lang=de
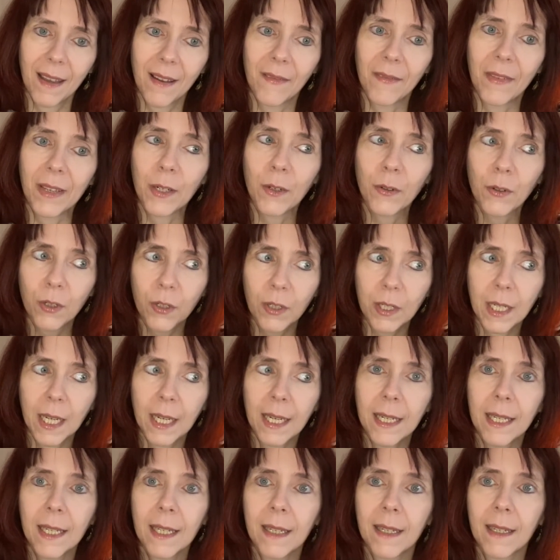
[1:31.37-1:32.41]
wenn du
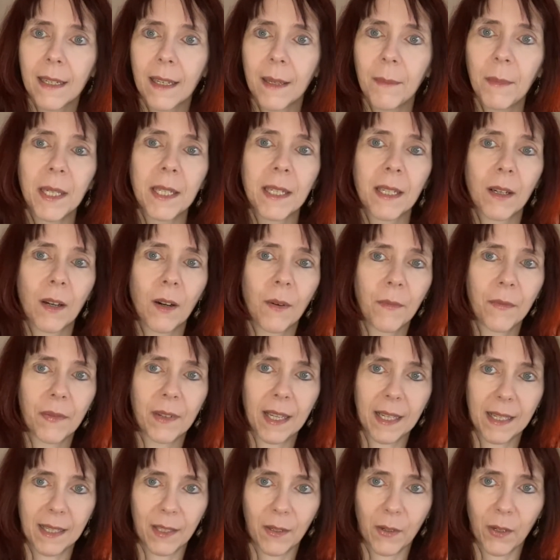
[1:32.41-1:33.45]
ständig im Hinterkopf
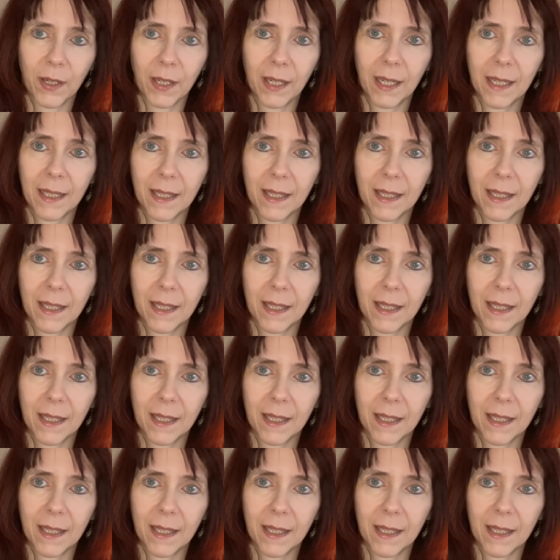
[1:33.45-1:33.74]
Geldsorgen